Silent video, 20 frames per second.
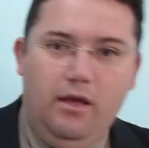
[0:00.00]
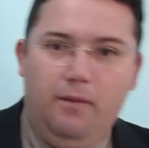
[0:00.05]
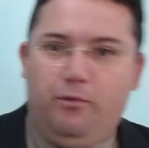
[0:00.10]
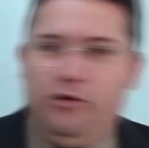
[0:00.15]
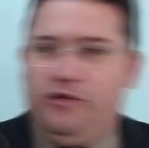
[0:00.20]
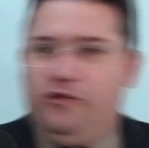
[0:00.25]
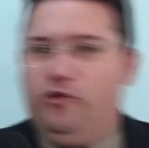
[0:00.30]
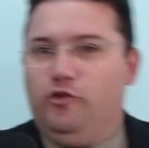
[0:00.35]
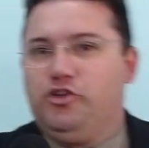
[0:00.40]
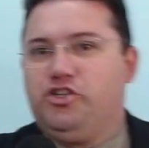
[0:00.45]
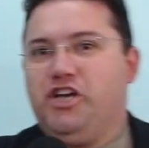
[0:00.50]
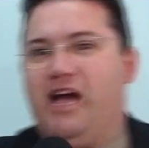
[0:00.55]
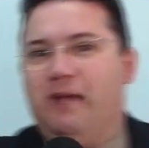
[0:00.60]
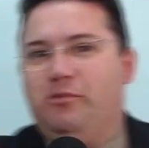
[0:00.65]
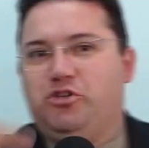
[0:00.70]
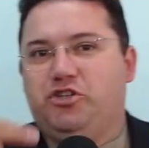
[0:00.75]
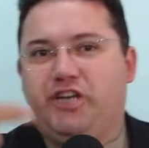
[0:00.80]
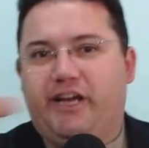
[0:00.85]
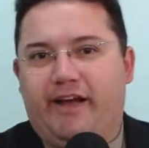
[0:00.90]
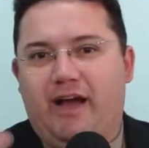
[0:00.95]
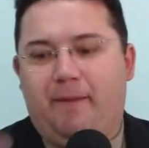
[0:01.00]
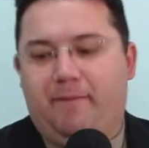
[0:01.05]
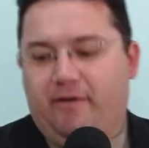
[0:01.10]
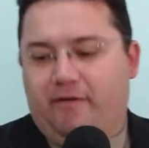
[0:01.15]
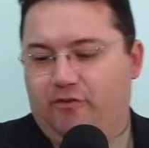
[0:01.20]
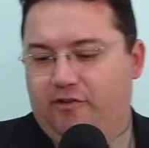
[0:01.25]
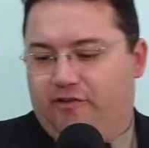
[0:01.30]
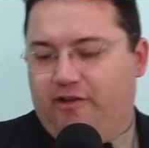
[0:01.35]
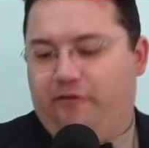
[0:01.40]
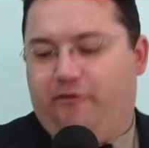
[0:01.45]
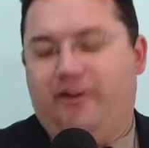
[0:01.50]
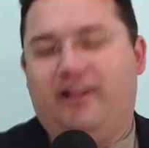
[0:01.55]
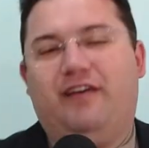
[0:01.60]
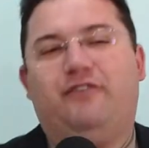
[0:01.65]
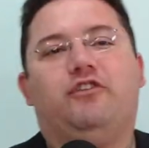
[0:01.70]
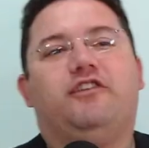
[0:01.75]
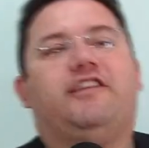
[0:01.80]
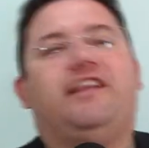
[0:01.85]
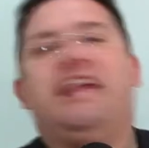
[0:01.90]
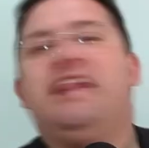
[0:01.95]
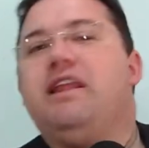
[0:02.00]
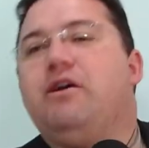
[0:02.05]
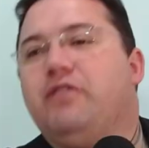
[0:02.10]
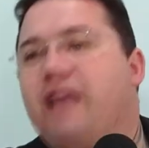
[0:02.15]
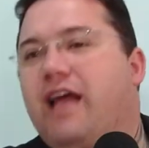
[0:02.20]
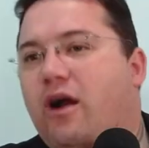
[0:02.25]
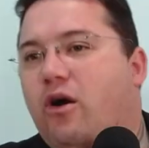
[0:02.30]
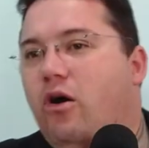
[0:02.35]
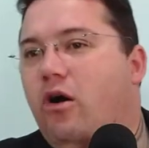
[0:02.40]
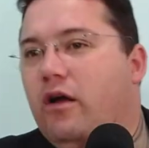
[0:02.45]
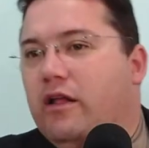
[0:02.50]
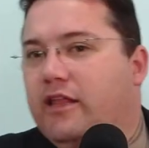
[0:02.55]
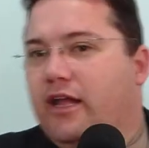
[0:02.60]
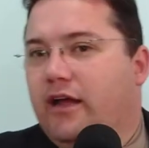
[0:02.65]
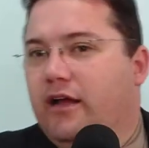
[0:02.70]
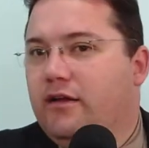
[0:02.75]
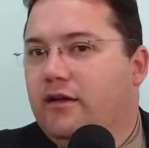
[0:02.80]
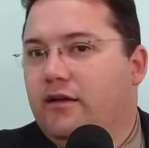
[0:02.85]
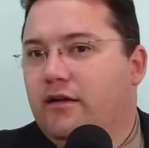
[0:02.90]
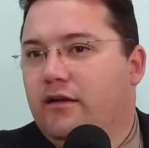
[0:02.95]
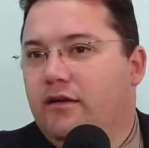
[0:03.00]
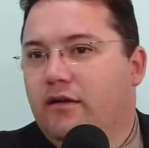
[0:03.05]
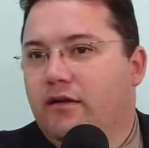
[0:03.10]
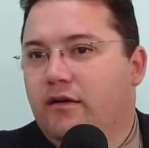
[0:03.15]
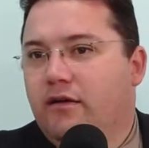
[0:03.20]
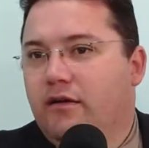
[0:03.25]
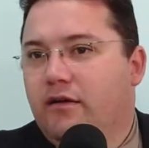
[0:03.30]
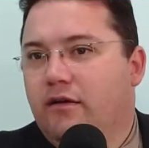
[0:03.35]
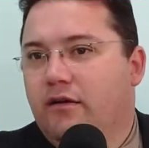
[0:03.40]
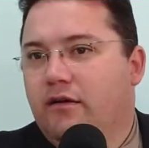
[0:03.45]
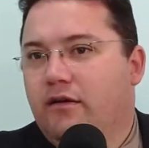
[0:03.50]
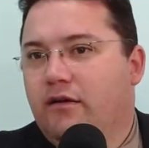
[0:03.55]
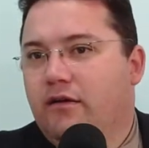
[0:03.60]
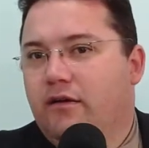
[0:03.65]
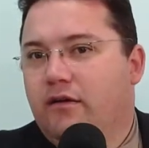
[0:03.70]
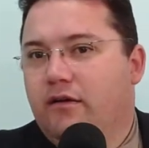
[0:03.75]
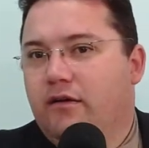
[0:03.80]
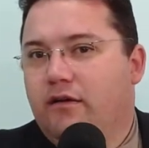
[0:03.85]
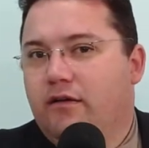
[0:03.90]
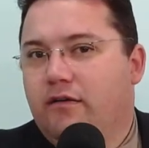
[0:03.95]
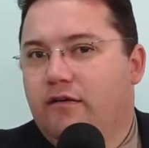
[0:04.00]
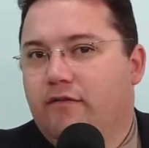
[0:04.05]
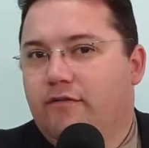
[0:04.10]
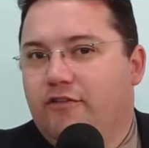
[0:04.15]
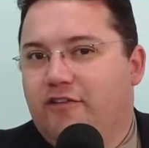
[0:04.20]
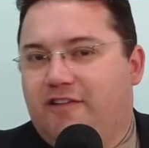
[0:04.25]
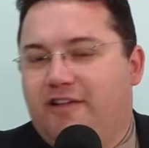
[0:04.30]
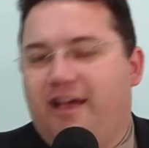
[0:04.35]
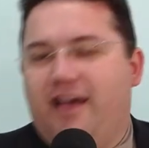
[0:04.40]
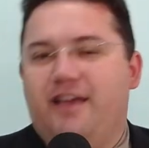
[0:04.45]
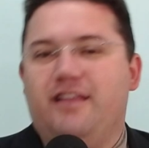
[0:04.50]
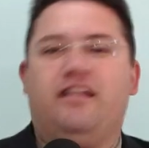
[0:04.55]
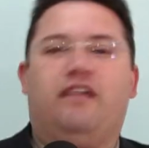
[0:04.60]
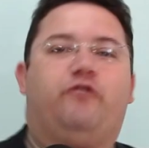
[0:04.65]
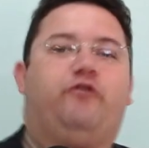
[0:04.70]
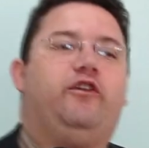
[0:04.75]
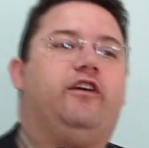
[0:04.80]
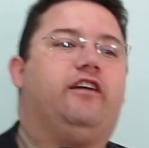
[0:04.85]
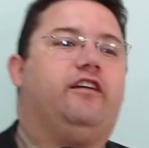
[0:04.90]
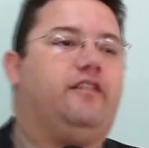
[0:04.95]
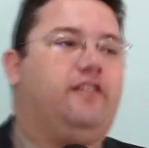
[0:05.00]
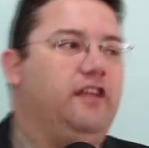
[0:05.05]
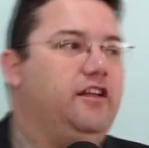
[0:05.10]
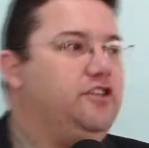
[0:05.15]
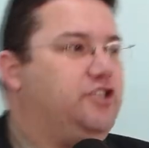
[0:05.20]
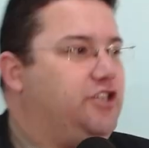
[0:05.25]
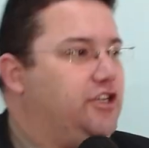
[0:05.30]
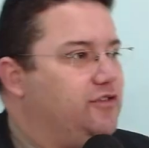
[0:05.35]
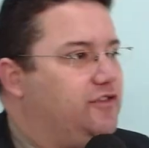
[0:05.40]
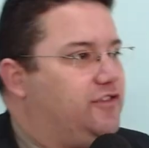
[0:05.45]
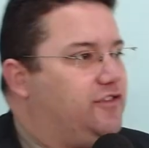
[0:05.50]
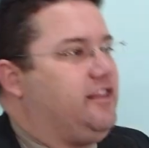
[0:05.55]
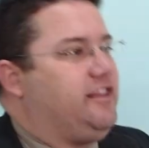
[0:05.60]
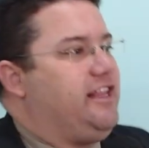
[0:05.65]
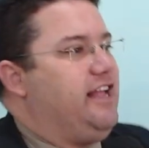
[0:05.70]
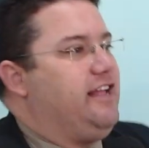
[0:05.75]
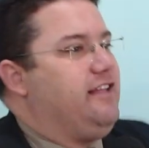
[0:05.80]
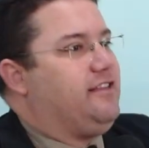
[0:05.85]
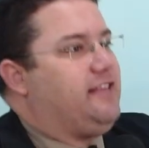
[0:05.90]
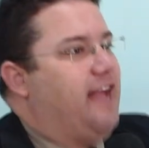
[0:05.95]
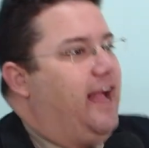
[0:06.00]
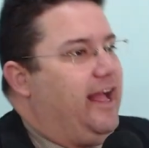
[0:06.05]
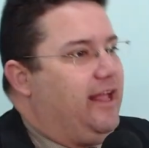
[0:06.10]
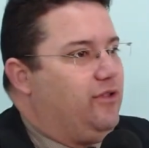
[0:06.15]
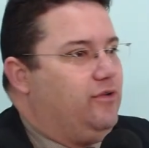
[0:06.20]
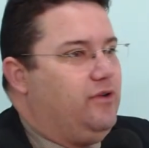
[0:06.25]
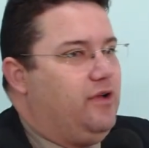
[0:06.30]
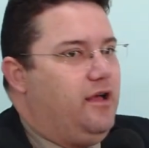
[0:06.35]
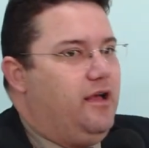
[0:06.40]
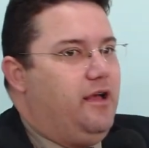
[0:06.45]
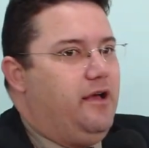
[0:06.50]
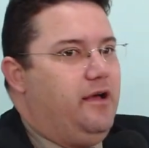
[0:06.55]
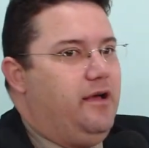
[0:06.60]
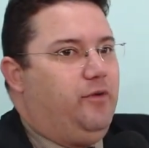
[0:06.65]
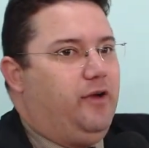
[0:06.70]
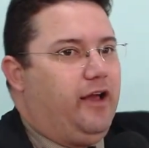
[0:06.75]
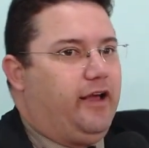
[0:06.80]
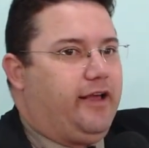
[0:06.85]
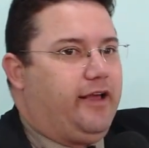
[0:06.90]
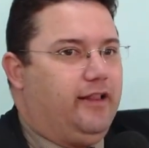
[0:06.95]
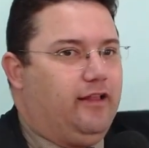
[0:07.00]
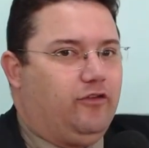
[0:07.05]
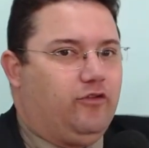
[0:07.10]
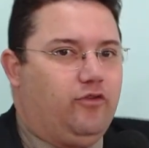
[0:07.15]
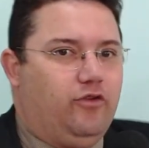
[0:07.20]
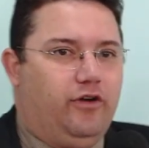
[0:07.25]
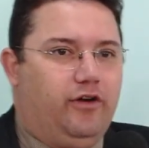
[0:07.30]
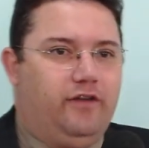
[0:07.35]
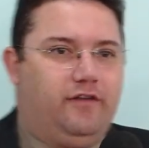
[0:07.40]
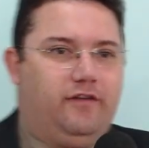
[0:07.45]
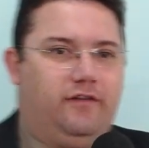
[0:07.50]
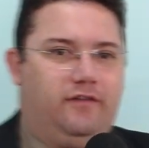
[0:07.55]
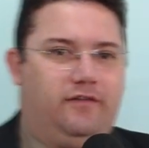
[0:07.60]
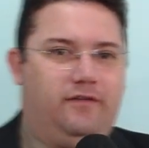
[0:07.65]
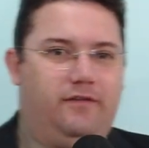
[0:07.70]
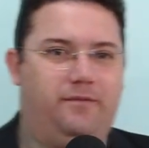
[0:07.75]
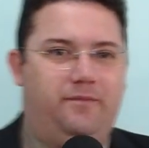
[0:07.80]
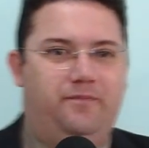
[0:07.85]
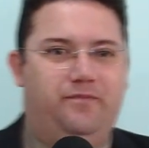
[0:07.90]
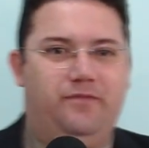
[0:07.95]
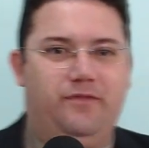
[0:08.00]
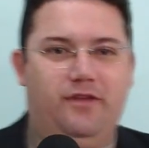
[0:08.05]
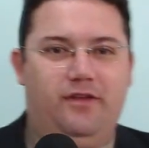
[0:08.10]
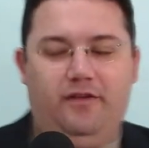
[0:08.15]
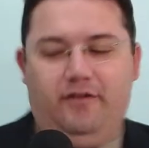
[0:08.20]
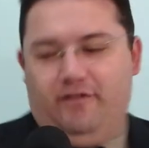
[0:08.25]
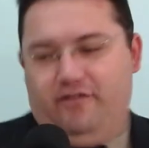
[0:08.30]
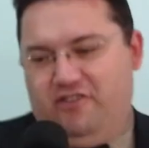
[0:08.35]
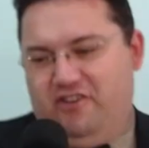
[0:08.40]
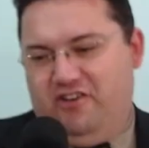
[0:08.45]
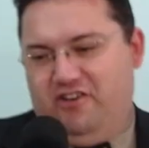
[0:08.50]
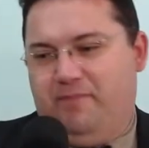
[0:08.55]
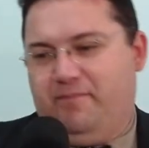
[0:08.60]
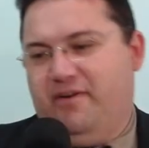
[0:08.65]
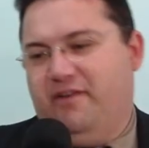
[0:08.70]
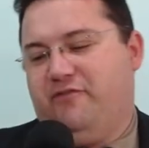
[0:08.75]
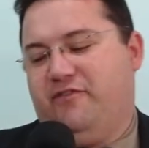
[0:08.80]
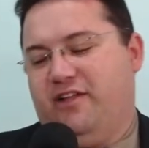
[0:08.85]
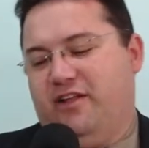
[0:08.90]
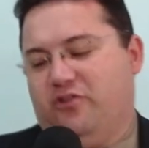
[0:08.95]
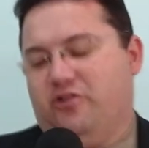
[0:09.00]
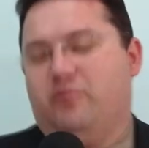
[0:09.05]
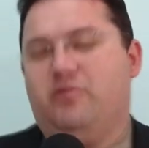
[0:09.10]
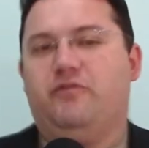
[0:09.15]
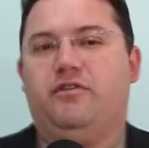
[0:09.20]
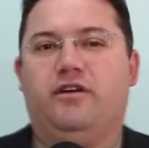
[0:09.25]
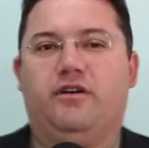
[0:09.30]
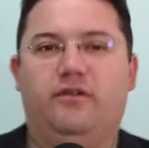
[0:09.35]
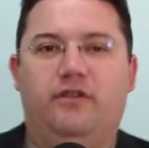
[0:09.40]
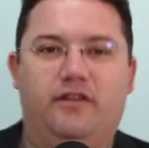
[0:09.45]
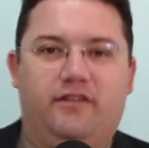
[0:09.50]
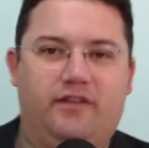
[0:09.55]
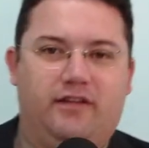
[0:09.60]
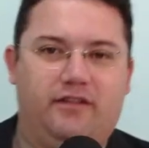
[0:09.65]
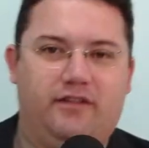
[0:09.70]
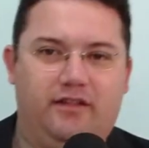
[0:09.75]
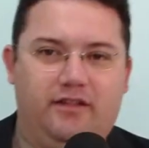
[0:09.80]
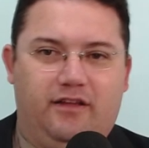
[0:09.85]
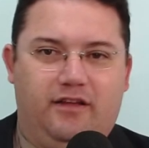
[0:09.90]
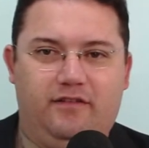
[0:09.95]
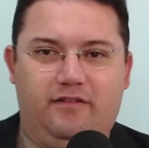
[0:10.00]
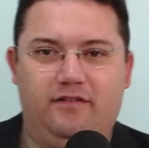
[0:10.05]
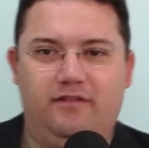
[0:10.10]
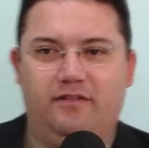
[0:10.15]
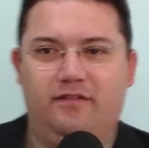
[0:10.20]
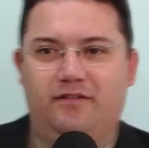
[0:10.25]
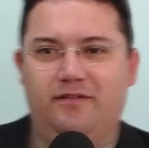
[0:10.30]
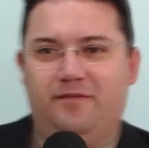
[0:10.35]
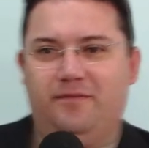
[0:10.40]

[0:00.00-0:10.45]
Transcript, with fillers: Porque se o diabo chegar para você e falar, você não dá conta, você ainda fica sentindo-se tentado por aquelas coisas. Você vai olhar para ele e falar: toma vergonha, Satanás.